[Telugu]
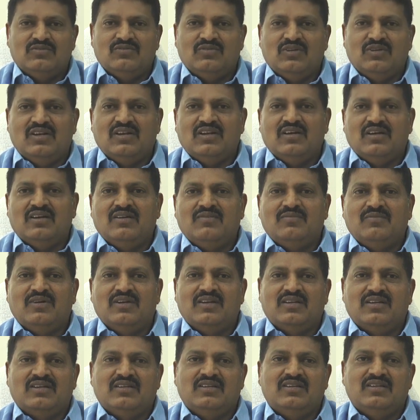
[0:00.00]
వల్ల
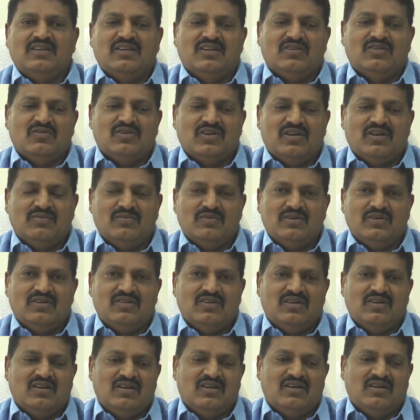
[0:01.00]
మనకి
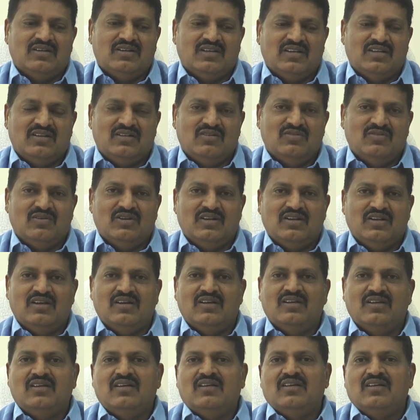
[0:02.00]
ఎన్విరాన్మెంట్లో ఆ టైర్ల వల్ల
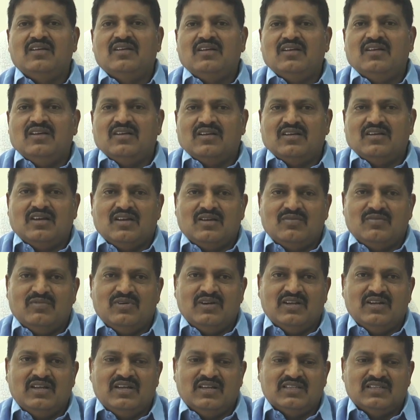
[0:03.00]

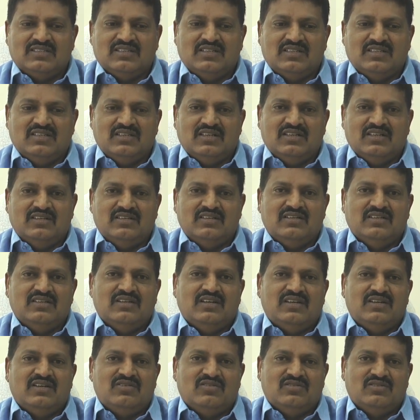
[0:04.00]
కార్బన్ డైఆక్సైడ్ కానీ
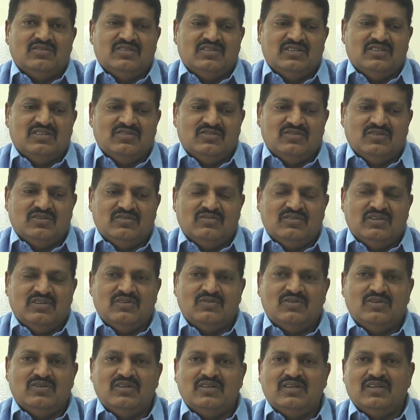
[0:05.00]
నైట్రోజన్
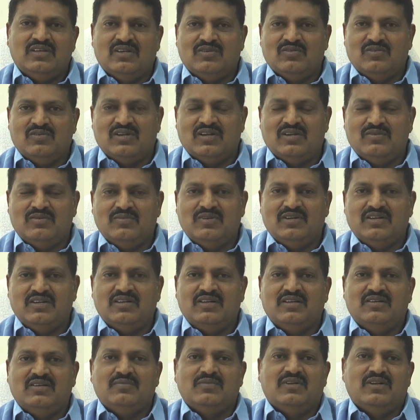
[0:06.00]
వెలువడి
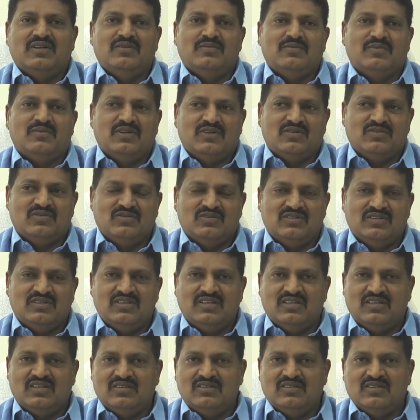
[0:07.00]
ఎన్విరాన్మెంట్ని మన
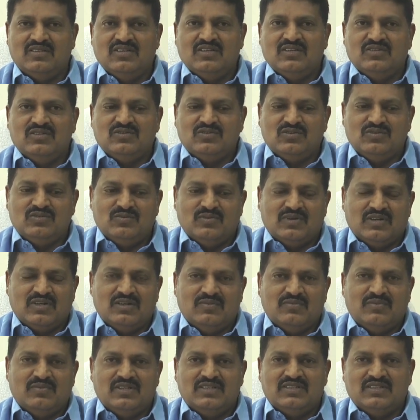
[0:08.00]
ప్రకృతిని
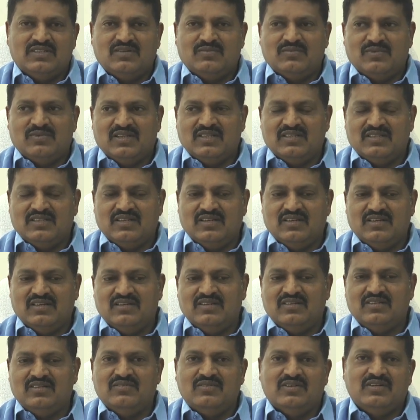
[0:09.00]
చుట్టుపక్కల పరిసర
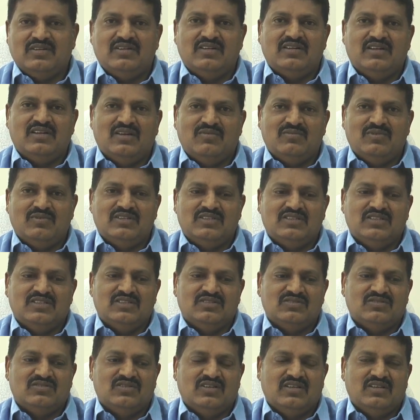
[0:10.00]
ప్రాంతాలని ఇవన్నీ డ్యామేజ్
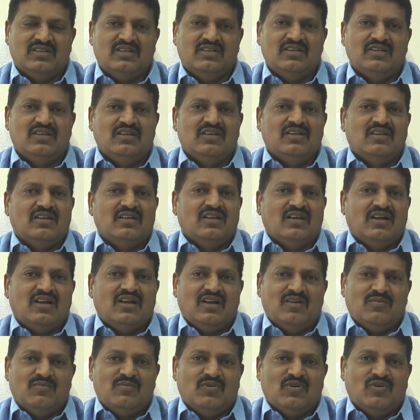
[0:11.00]
చేస్తున్నాయి
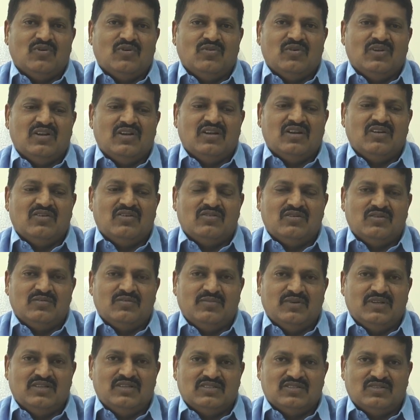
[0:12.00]
ఆ పొగ వల్ల వాటిని
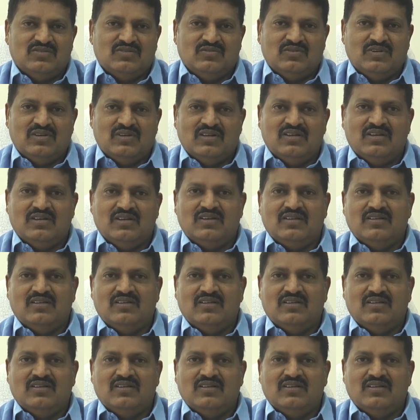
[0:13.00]
పీల్చడం వల్ల